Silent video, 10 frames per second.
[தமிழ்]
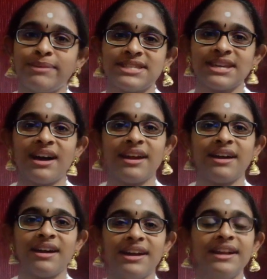
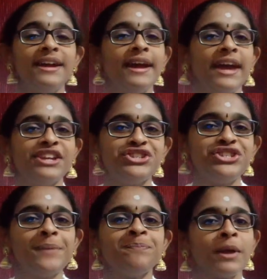நமஸ்காரங்கள்
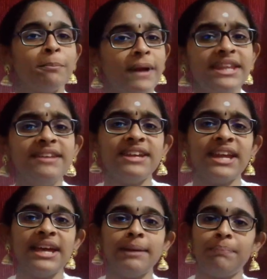இன்று
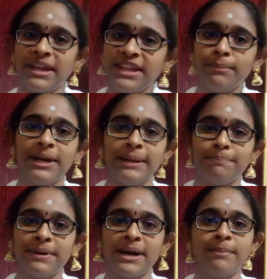பிரதிவினை
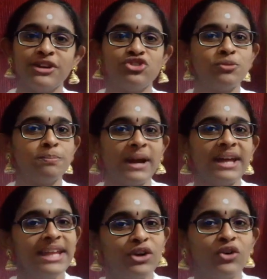பிரதிபலிப்பு மற்றும்
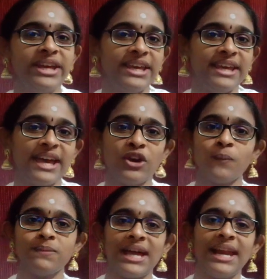பிரதியொளி
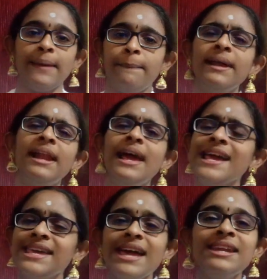என்னும் தலைப்பில்
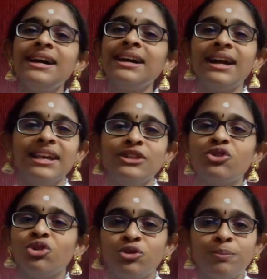எண்ணங்களின்
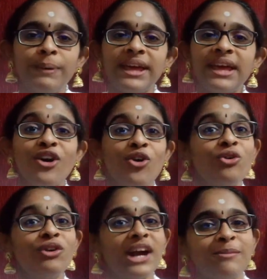தொகுப்பை
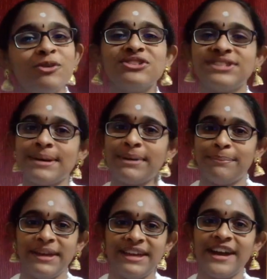உங்கள் முன்
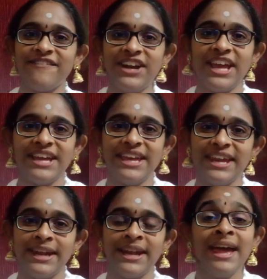சமர்ப்பிக்க
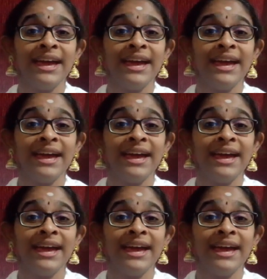விழைகிறேன்